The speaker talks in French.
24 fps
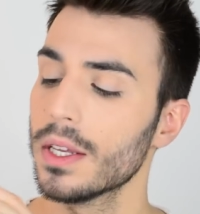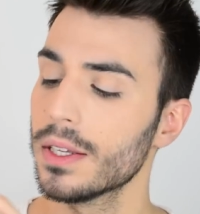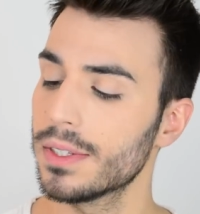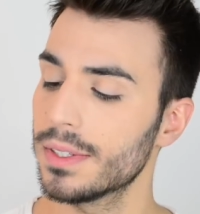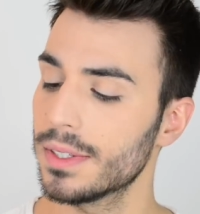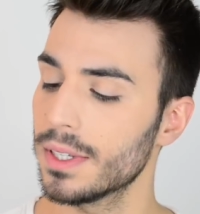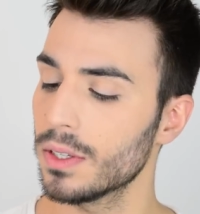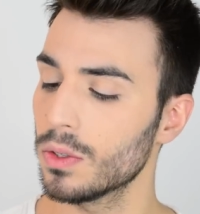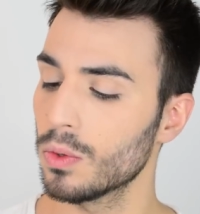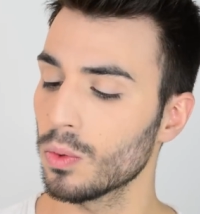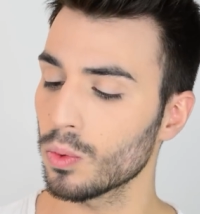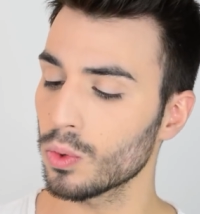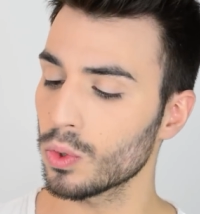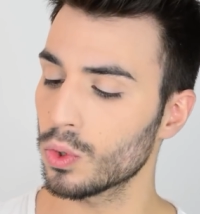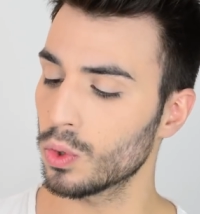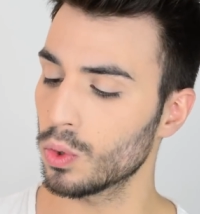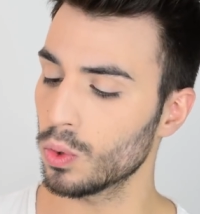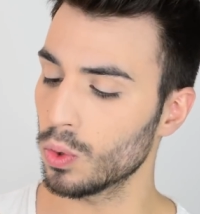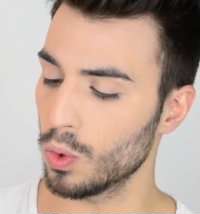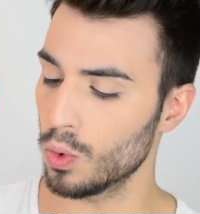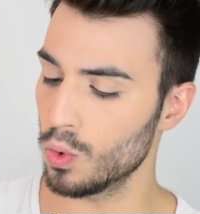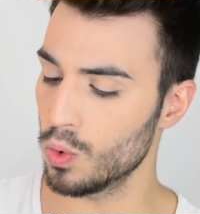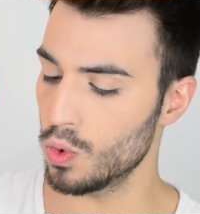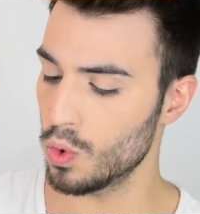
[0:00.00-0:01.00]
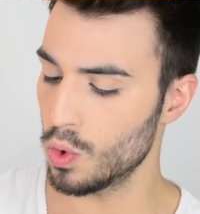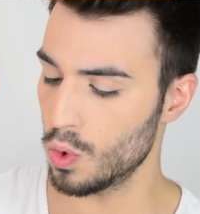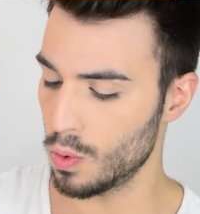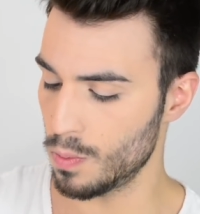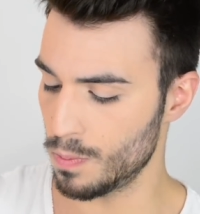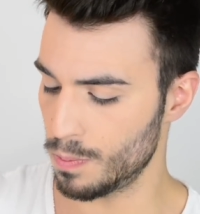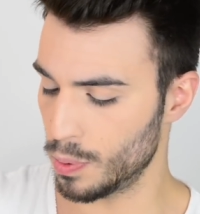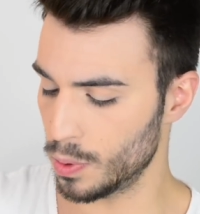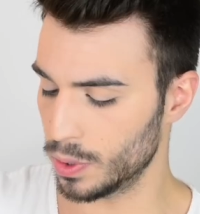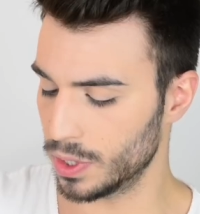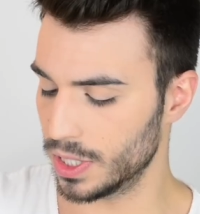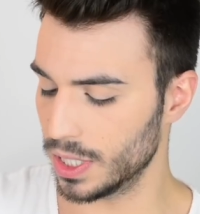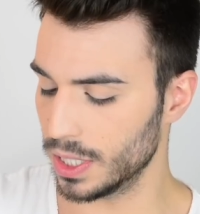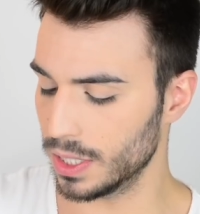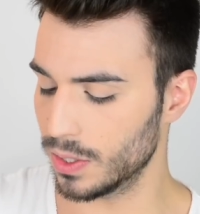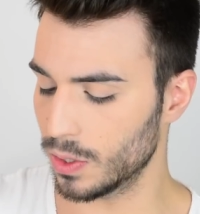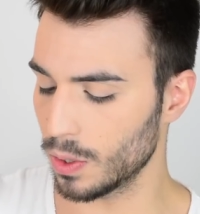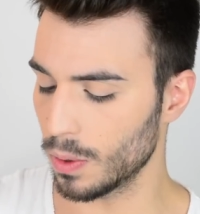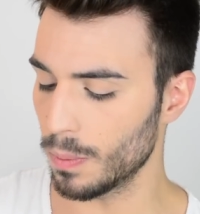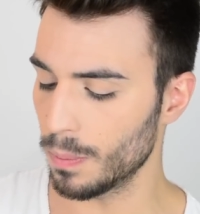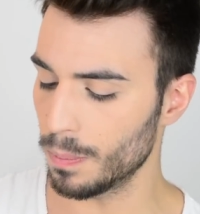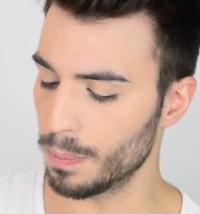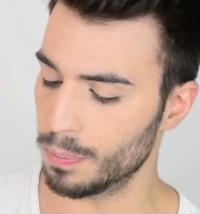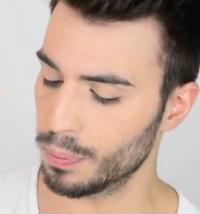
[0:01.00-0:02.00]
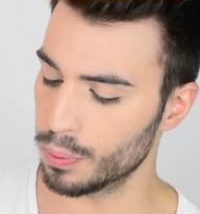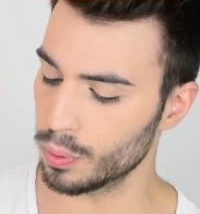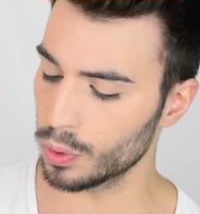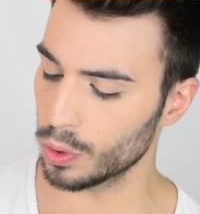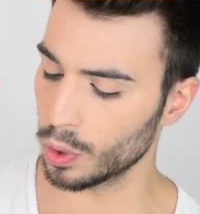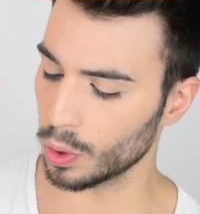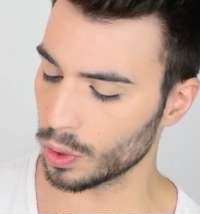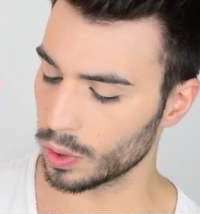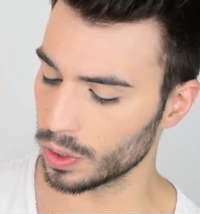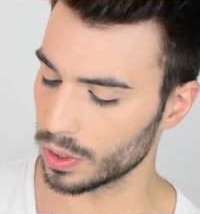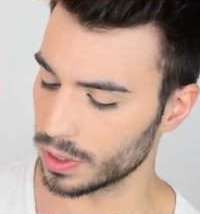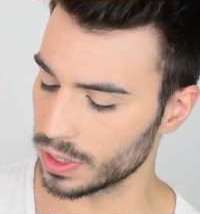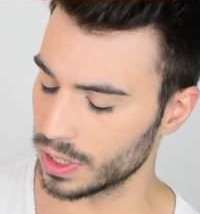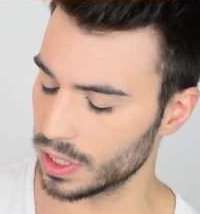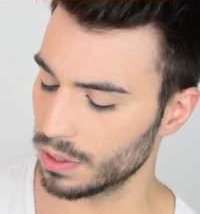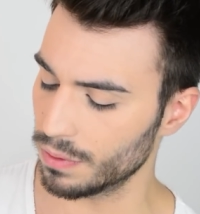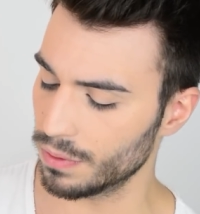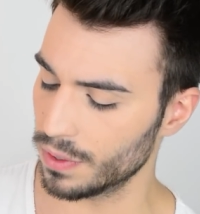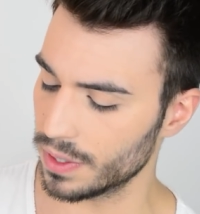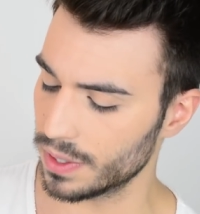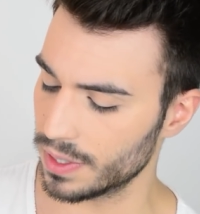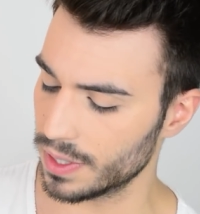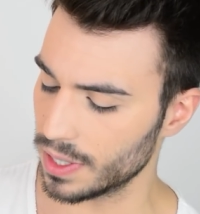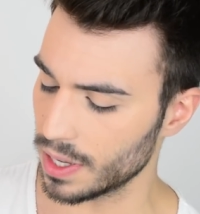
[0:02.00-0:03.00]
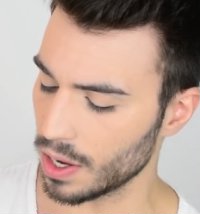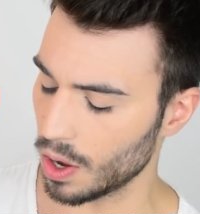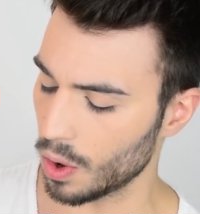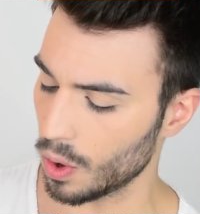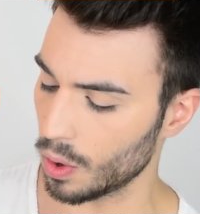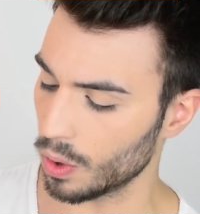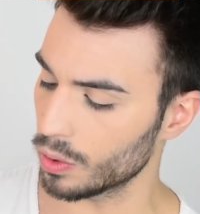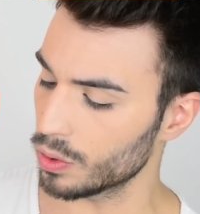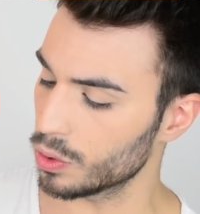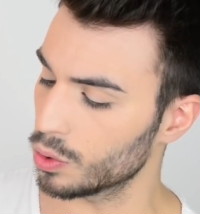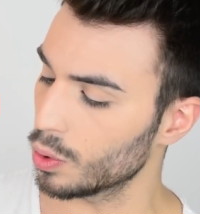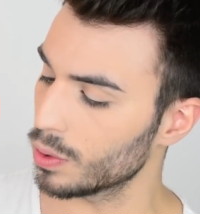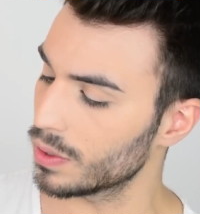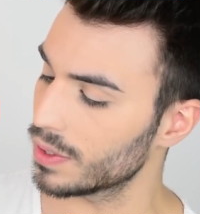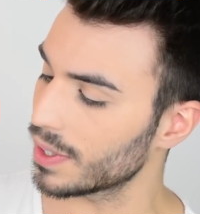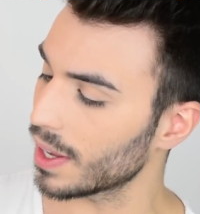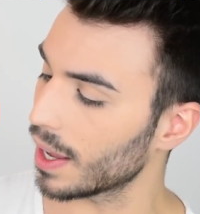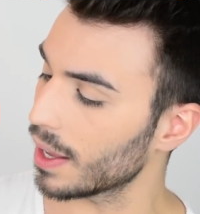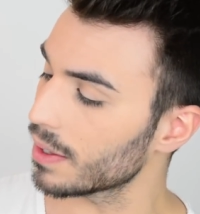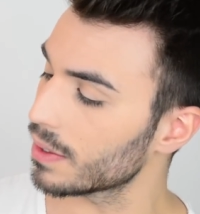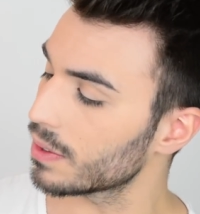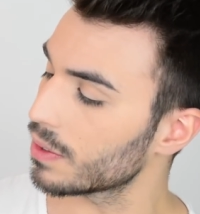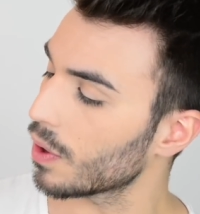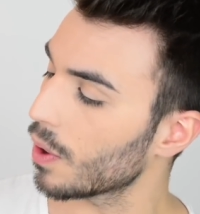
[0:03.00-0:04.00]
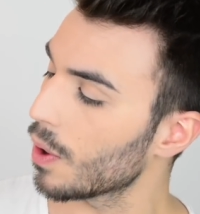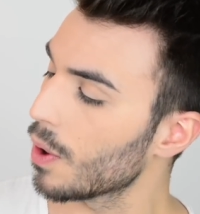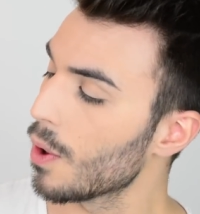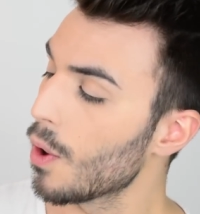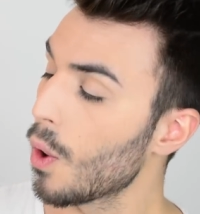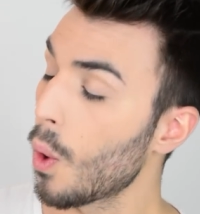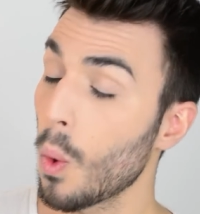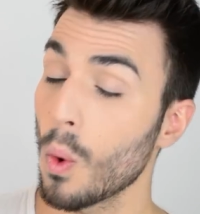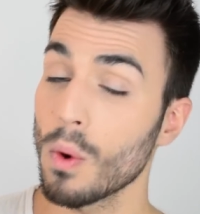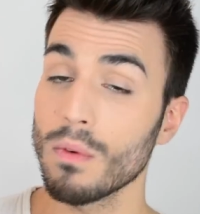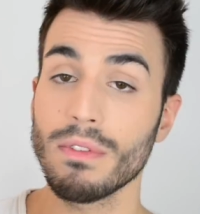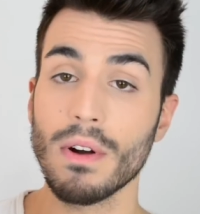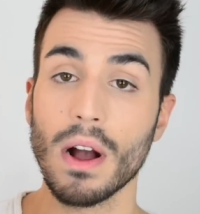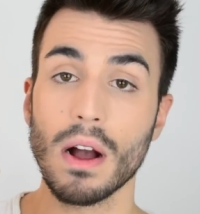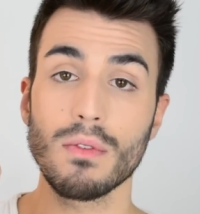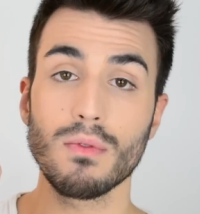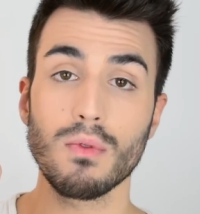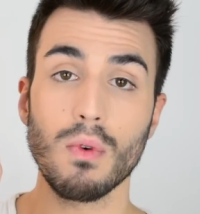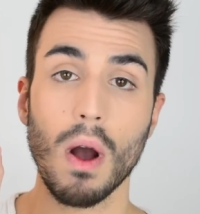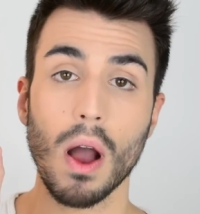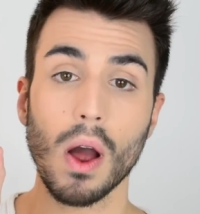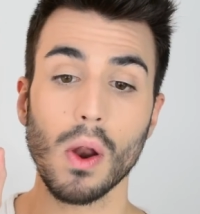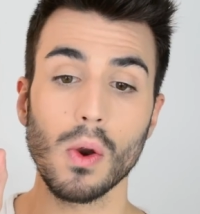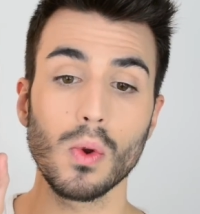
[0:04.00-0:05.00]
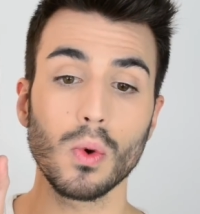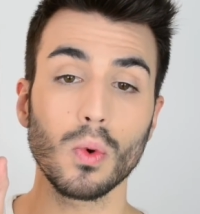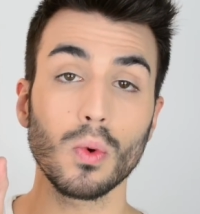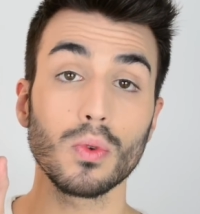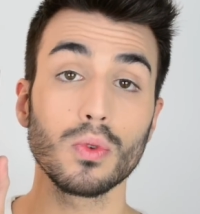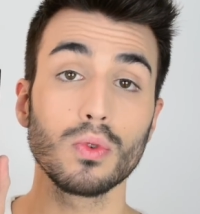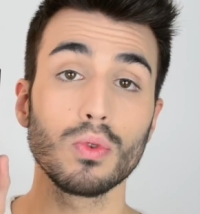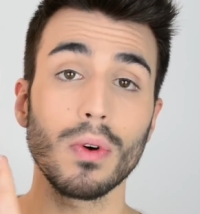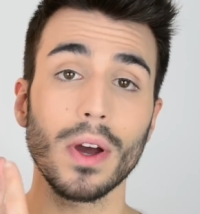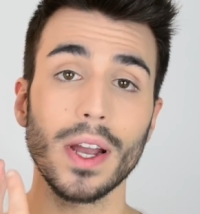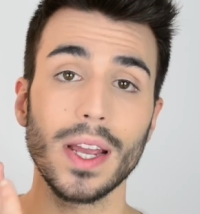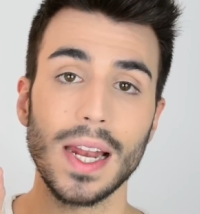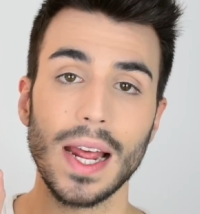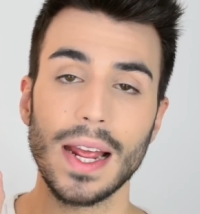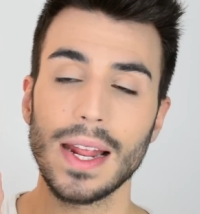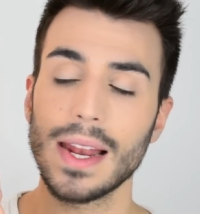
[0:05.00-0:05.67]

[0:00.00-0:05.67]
C'est donc une petite poudre divisée en deux teintes. On va avoir le contour et